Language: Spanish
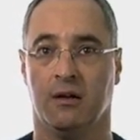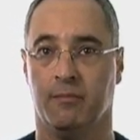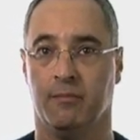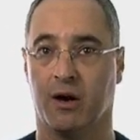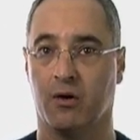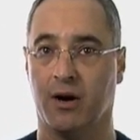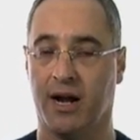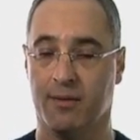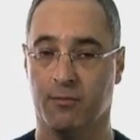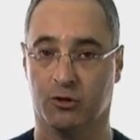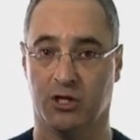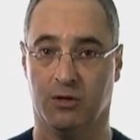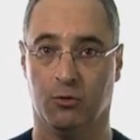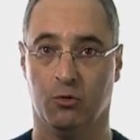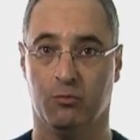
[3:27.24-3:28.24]
Mejoraremos
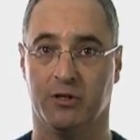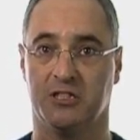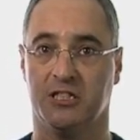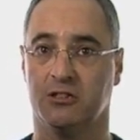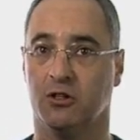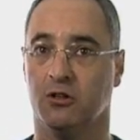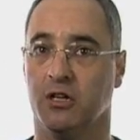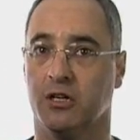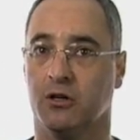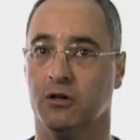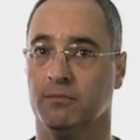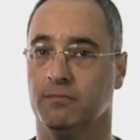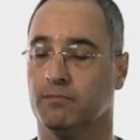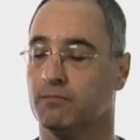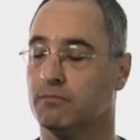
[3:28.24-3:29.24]
el volumen
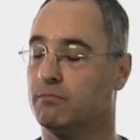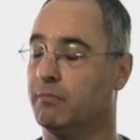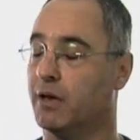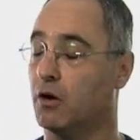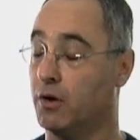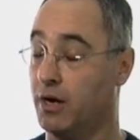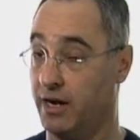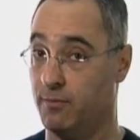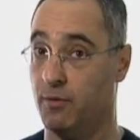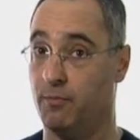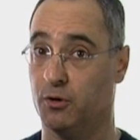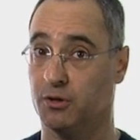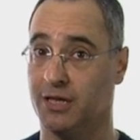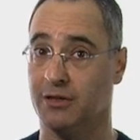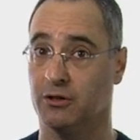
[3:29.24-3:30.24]
sistólico, mejoraremos
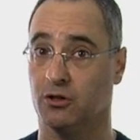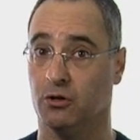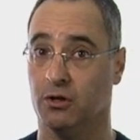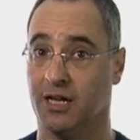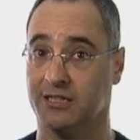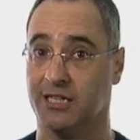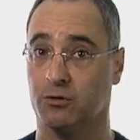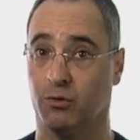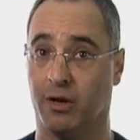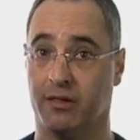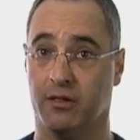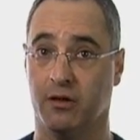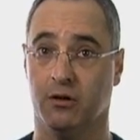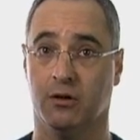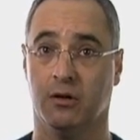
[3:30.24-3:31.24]
por tanto la
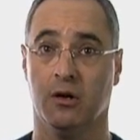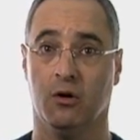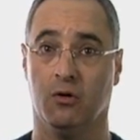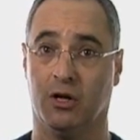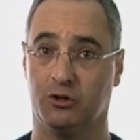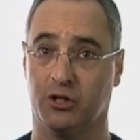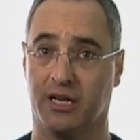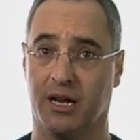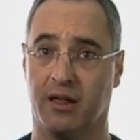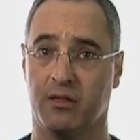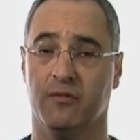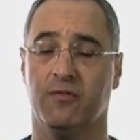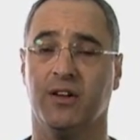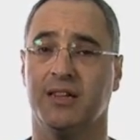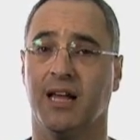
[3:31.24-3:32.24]
saturación o la
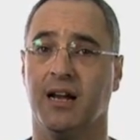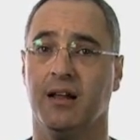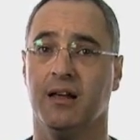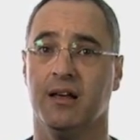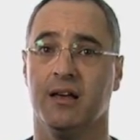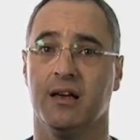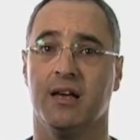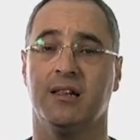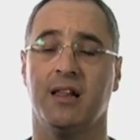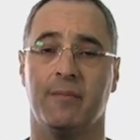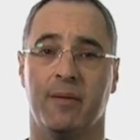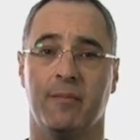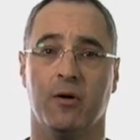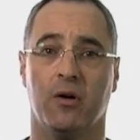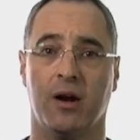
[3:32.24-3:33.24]
oxigenación fetal y
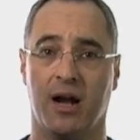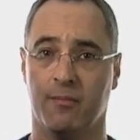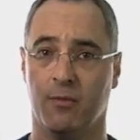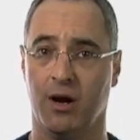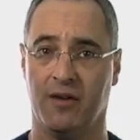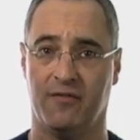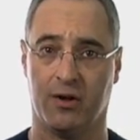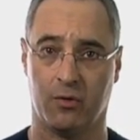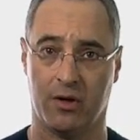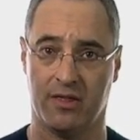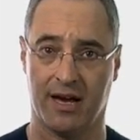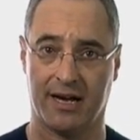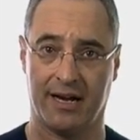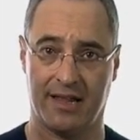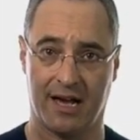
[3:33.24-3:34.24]
también mejoraremos la
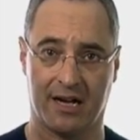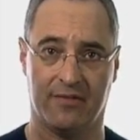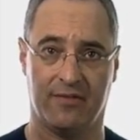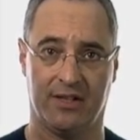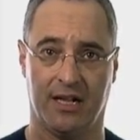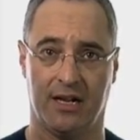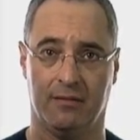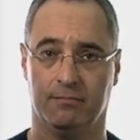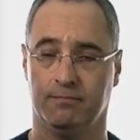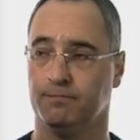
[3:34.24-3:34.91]
frecuencia cardíaca fetal.